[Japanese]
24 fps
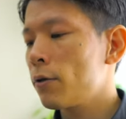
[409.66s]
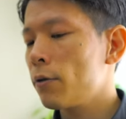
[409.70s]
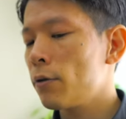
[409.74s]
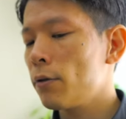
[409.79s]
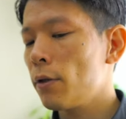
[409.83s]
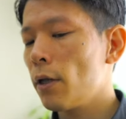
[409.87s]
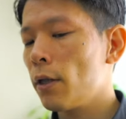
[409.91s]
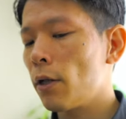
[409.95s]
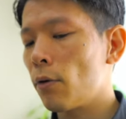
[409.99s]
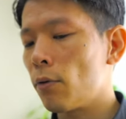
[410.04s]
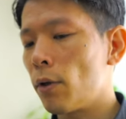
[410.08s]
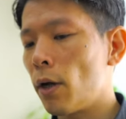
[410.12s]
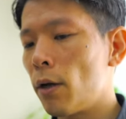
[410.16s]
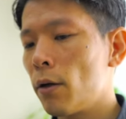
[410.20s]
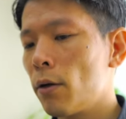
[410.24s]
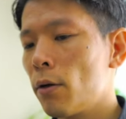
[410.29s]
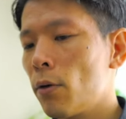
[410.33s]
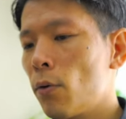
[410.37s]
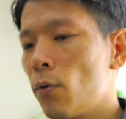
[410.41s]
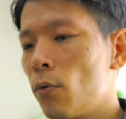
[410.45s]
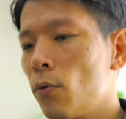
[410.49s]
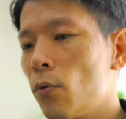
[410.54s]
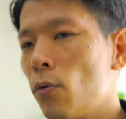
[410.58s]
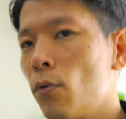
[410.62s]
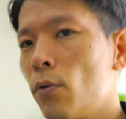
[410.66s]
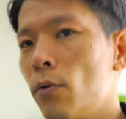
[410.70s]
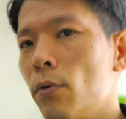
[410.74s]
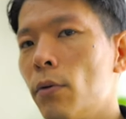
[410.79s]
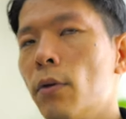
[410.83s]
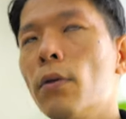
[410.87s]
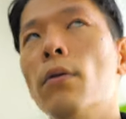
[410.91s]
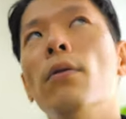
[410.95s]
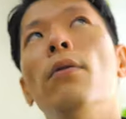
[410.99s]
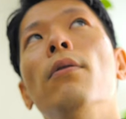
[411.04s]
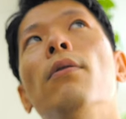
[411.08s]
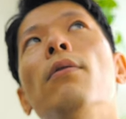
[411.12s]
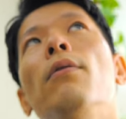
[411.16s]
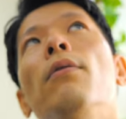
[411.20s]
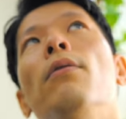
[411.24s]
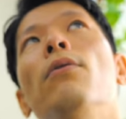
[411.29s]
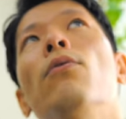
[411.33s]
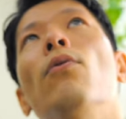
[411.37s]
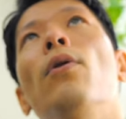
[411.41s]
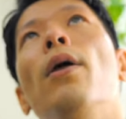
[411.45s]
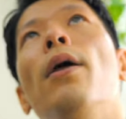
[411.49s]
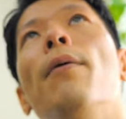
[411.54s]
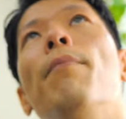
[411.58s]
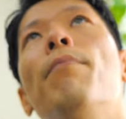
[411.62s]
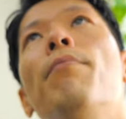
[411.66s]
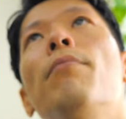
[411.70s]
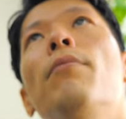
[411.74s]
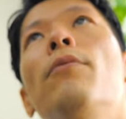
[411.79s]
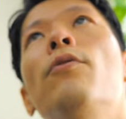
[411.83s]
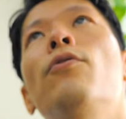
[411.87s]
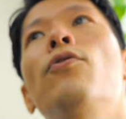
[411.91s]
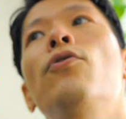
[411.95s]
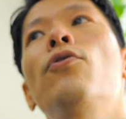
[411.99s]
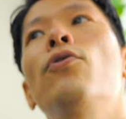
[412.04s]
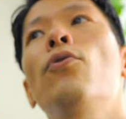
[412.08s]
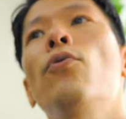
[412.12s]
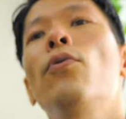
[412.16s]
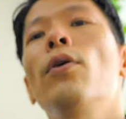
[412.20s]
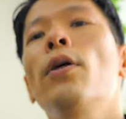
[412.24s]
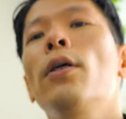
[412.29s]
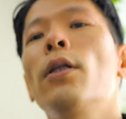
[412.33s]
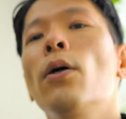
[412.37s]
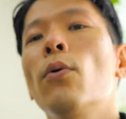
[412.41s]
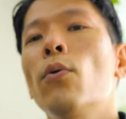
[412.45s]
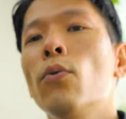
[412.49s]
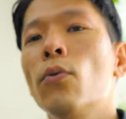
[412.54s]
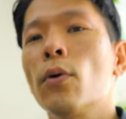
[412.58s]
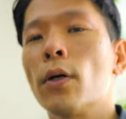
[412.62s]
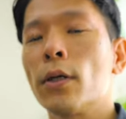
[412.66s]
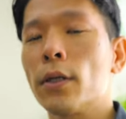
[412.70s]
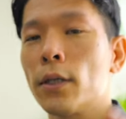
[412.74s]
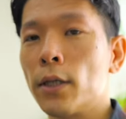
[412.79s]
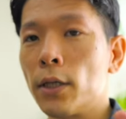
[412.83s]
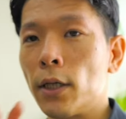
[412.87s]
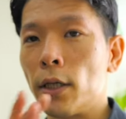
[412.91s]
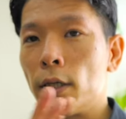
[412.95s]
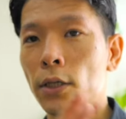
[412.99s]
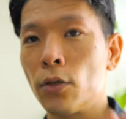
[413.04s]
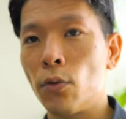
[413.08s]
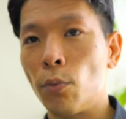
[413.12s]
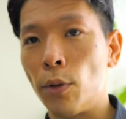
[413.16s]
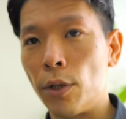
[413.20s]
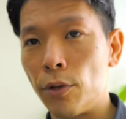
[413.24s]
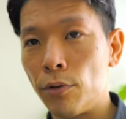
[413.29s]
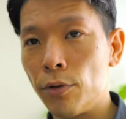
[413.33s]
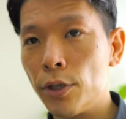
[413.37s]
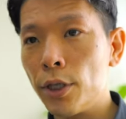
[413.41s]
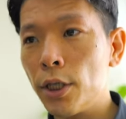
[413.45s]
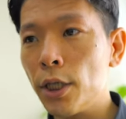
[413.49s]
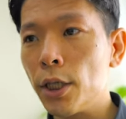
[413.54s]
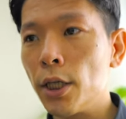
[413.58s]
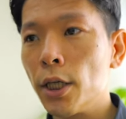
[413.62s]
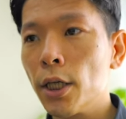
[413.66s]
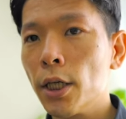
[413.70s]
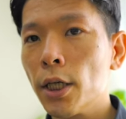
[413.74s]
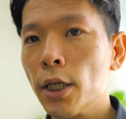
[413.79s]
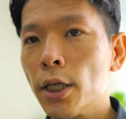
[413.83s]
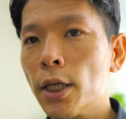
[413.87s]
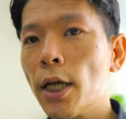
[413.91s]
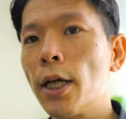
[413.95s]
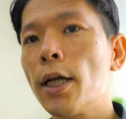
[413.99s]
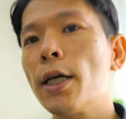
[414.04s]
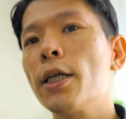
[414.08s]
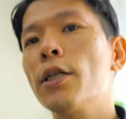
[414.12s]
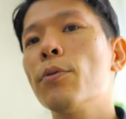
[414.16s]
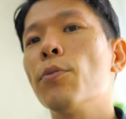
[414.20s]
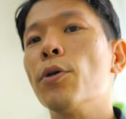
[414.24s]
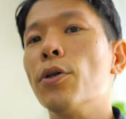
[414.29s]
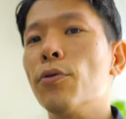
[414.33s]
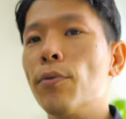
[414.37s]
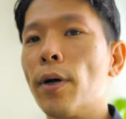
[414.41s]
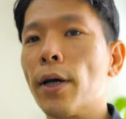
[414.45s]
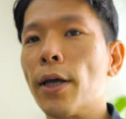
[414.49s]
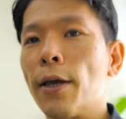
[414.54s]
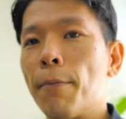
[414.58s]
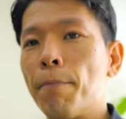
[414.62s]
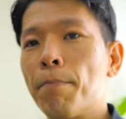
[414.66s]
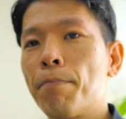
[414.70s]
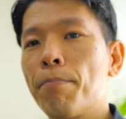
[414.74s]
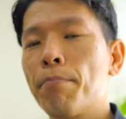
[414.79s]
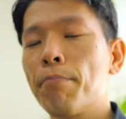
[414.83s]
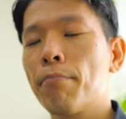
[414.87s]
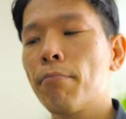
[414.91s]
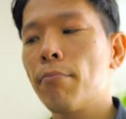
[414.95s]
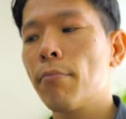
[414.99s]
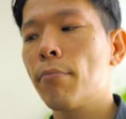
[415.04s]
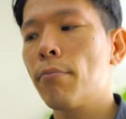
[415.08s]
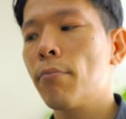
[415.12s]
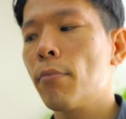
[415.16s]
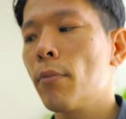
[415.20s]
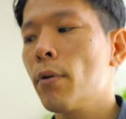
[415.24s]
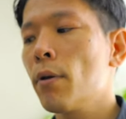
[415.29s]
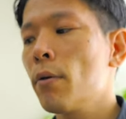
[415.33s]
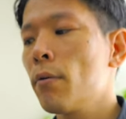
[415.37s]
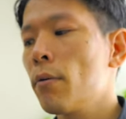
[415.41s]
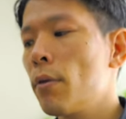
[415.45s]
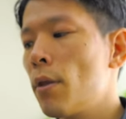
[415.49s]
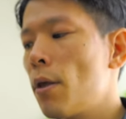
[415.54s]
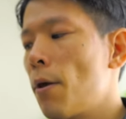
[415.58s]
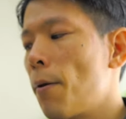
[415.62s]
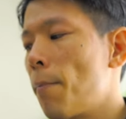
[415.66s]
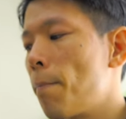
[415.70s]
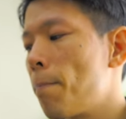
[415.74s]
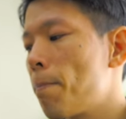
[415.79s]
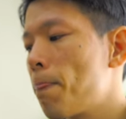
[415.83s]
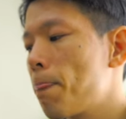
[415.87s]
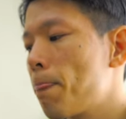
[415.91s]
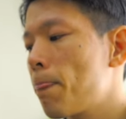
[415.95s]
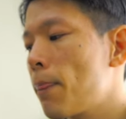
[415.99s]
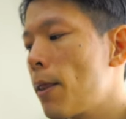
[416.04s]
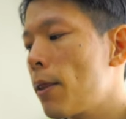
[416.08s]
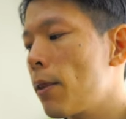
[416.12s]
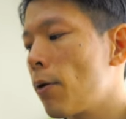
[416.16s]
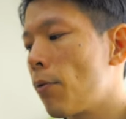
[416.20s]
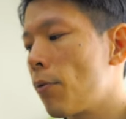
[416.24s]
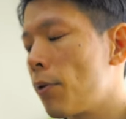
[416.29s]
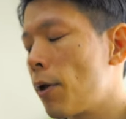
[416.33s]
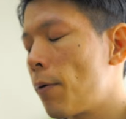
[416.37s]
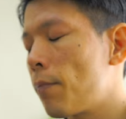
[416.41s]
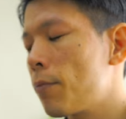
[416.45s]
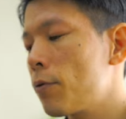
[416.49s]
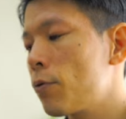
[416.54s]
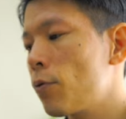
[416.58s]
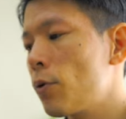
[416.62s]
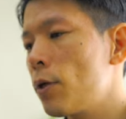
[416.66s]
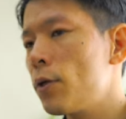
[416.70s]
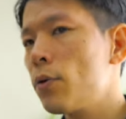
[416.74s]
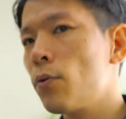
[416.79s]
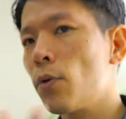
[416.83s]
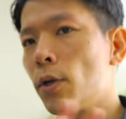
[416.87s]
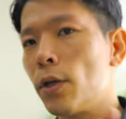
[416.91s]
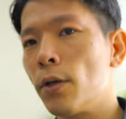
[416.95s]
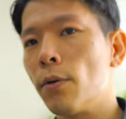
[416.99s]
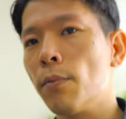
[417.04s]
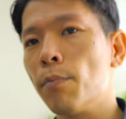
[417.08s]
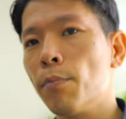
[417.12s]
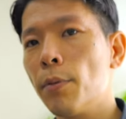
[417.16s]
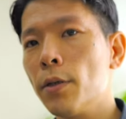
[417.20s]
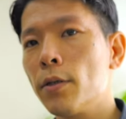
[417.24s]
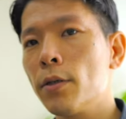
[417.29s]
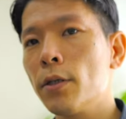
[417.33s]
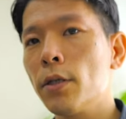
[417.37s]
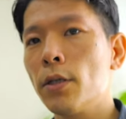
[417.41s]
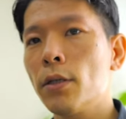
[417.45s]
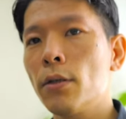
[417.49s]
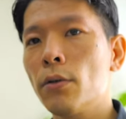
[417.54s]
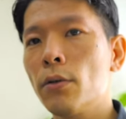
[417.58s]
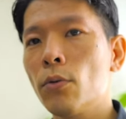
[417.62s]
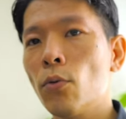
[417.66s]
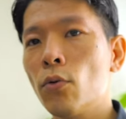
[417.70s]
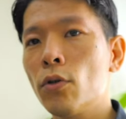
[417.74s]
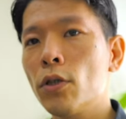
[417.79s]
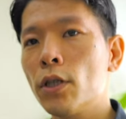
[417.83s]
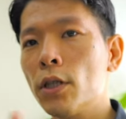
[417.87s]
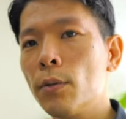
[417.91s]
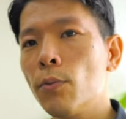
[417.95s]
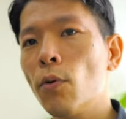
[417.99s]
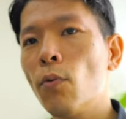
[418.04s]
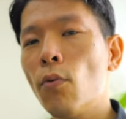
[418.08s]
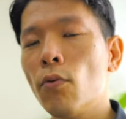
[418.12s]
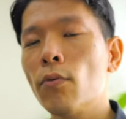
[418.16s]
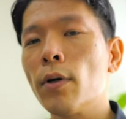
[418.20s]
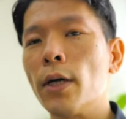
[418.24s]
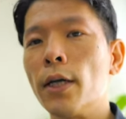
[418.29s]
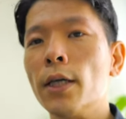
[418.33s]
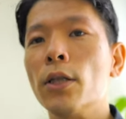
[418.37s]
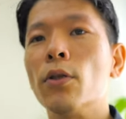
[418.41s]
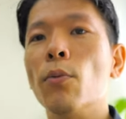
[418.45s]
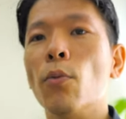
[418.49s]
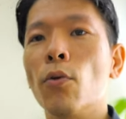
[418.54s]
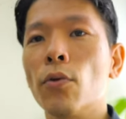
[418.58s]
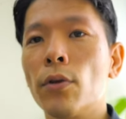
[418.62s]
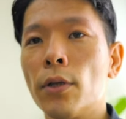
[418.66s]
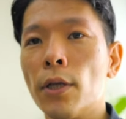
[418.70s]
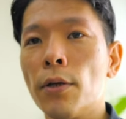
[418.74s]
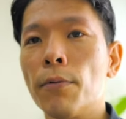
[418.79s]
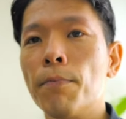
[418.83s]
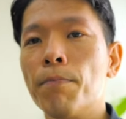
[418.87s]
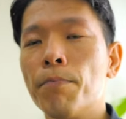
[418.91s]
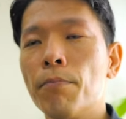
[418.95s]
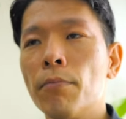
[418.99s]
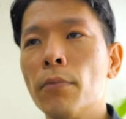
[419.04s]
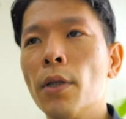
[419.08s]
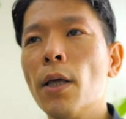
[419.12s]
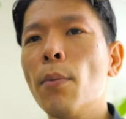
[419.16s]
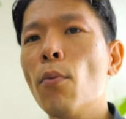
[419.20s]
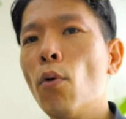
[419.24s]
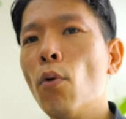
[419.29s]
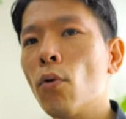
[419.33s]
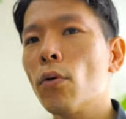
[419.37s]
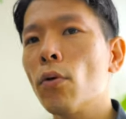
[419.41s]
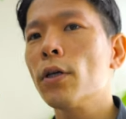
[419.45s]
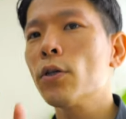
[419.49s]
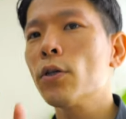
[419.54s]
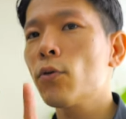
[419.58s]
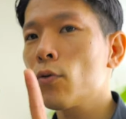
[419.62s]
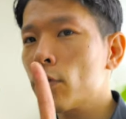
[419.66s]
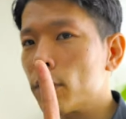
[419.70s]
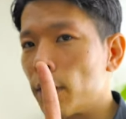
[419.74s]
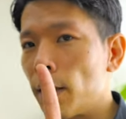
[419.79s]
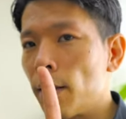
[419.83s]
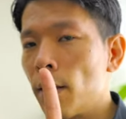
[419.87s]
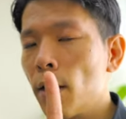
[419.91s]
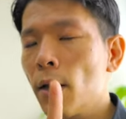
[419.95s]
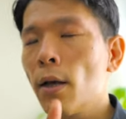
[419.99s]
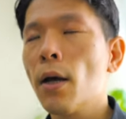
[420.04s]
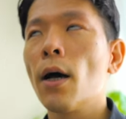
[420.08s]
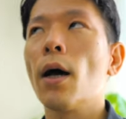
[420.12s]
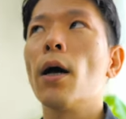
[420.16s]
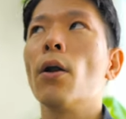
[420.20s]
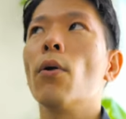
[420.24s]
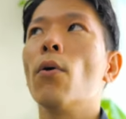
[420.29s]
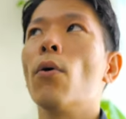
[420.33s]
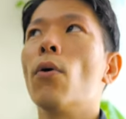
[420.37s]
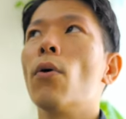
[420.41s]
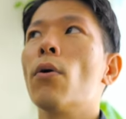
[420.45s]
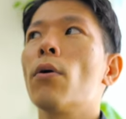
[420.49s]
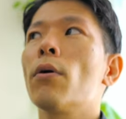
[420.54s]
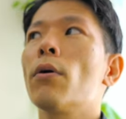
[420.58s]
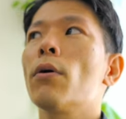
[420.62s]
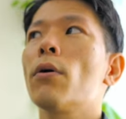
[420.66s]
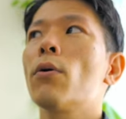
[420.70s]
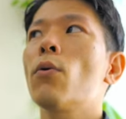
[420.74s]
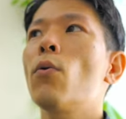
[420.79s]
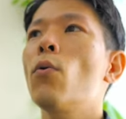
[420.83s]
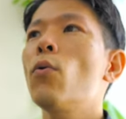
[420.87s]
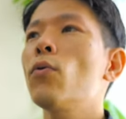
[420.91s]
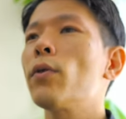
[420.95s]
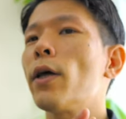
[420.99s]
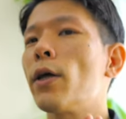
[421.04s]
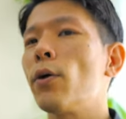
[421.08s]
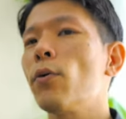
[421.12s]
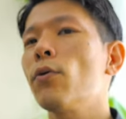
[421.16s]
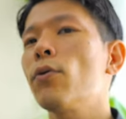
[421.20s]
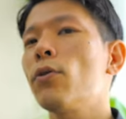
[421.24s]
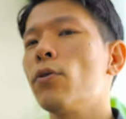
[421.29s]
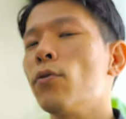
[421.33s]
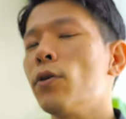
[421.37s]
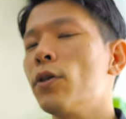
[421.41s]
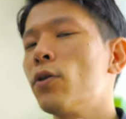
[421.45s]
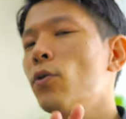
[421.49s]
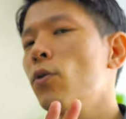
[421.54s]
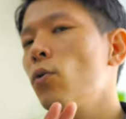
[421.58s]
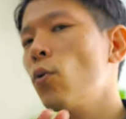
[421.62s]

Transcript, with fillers: なんだろうな、この、うんとね、宗教的なことが好きな人もいるし、嫌いな人もいるわけ。うん、で、なんだろうな、それぞれ別にどっちも僕はいいと思ってる。でも、一つね、あの、こうだよっていう人に